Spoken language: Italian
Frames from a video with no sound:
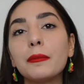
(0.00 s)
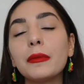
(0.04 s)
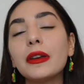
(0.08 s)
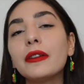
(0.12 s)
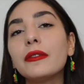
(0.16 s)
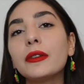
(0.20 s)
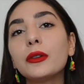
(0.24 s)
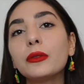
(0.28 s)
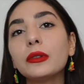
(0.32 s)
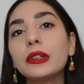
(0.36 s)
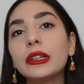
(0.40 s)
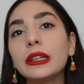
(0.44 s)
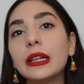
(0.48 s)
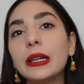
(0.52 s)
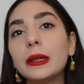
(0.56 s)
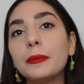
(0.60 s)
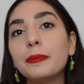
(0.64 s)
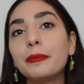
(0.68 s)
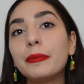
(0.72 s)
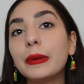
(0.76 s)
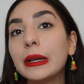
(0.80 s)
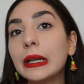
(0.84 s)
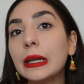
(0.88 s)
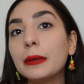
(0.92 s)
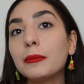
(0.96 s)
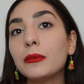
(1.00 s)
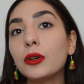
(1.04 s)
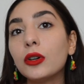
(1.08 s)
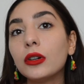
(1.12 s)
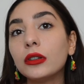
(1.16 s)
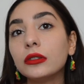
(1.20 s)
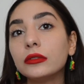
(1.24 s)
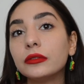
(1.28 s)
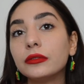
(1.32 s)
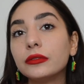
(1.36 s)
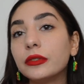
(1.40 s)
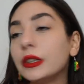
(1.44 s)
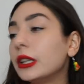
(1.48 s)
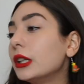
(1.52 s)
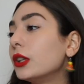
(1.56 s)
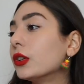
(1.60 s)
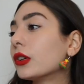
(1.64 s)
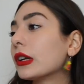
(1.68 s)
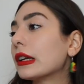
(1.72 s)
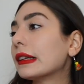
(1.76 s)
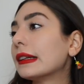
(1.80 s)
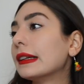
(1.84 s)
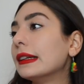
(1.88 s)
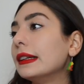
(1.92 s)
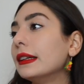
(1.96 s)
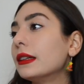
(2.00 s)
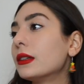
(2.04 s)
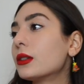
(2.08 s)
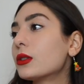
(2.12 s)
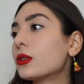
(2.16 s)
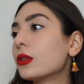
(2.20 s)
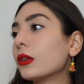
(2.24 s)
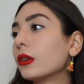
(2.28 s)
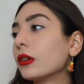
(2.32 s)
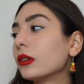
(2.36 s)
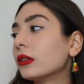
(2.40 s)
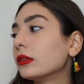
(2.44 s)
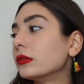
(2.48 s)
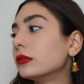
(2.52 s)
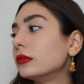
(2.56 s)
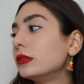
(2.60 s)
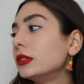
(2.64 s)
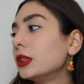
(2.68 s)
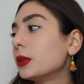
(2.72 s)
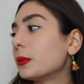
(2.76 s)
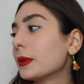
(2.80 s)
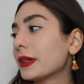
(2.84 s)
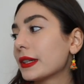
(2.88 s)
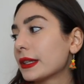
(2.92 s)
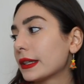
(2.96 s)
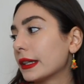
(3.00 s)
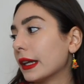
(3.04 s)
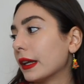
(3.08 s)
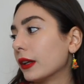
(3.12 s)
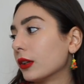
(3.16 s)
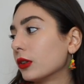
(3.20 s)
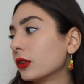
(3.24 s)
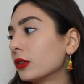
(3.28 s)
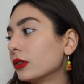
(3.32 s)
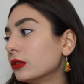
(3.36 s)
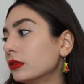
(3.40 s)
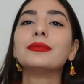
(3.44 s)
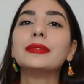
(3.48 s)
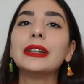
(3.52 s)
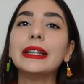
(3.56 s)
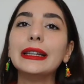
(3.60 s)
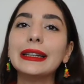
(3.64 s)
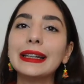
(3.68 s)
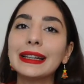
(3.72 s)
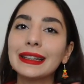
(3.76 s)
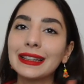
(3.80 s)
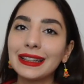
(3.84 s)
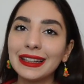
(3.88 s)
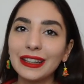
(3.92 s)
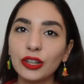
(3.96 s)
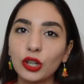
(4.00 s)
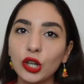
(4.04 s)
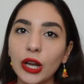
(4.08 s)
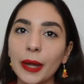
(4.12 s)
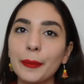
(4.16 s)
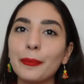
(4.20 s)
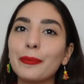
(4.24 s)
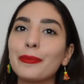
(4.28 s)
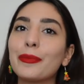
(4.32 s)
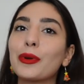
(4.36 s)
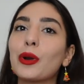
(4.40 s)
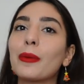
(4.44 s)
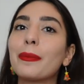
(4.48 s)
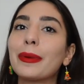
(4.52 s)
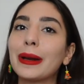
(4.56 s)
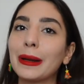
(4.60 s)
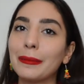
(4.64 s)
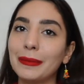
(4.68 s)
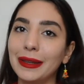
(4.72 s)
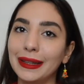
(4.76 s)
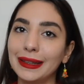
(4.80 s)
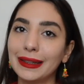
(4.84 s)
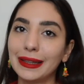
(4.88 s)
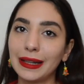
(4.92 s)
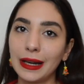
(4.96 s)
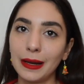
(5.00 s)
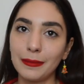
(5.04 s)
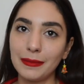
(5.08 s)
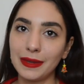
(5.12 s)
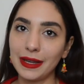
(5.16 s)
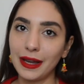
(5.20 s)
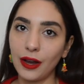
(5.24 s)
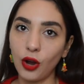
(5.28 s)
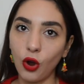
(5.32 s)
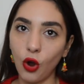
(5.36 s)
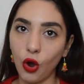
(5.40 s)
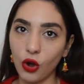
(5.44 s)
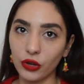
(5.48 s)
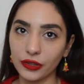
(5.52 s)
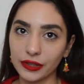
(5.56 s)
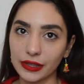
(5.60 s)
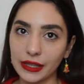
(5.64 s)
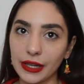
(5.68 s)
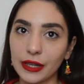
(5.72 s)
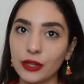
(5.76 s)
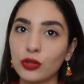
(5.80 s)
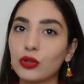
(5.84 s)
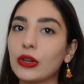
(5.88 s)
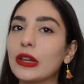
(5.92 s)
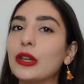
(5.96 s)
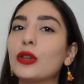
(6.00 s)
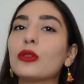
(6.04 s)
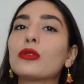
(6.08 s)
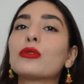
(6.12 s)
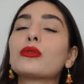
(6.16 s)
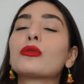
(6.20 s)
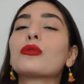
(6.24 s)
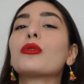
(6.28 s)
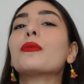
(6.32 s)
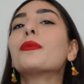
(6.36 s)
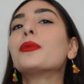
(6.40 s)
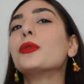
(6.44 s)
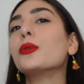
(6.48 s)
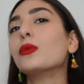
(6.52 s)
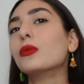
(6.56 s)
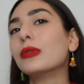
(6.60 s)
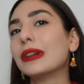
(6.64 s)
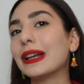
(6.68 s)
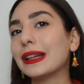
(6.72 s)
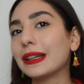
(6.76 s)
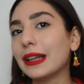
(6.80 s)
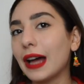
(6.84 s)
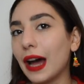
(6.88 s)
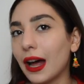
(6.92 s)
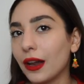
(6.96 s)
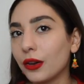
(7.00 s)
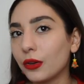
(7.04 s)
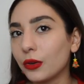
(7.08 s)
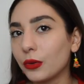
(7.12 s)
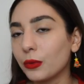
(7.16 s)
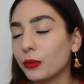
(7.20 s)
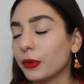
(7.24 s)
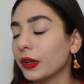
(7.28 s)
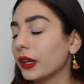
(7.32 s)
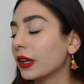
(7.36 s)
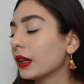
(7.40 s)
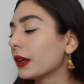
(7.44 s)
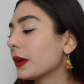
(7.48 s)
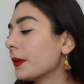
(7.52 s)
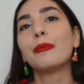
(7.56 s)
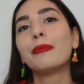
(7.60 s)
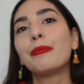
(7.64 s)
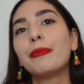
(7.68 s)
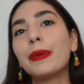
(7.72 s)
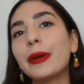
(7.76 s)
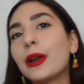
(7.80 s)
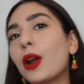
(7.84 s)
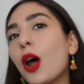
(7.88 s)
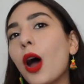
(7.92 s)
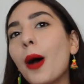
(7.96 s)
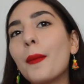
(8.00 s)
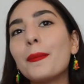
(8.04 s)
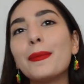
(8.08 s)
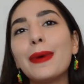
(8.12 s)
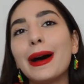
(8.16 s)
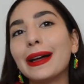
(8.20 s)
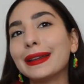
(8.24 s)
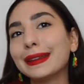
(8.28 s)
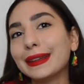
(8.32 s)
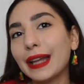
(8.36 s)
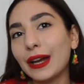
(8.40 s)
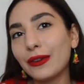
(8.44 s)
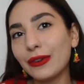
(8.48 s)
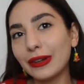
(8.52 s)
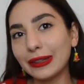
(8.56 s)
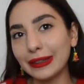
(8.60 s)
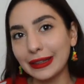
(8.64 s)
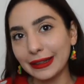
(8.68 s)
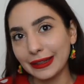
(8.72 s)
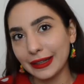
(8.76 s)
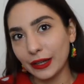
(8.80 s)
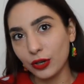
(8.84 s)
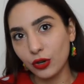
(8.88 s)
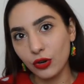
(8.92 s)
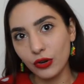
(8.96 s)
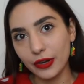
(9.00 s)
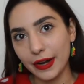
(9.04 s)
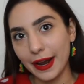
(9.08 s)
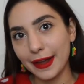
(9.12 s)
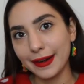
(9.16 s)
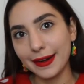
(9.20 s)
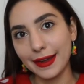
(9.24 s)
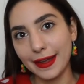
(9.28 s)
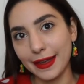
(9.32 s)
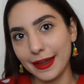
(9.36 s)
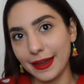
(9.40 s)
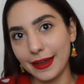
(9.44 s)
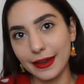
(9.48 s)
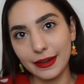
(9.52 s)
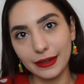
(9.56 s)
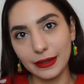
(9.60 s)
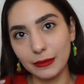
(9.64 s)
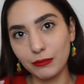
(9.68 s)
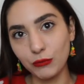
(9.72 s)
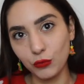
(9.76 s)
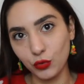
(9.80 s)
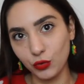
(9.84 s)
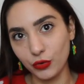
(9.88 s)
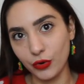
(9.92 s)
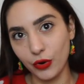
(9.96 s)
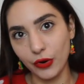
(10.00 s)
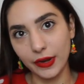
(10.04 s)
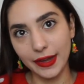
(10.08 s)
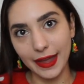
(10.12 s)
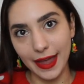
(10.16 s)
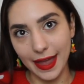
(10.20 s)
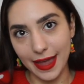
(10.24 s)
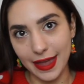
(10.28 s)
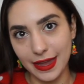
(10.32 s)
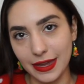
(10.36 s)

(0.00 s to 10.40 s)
Benvenuti nel primo video natalizio di quest'anno. Il Natale non è propriamente la mia cosa, cioè io sono più una da Halloween. Però mandava di decorare il muro, ok?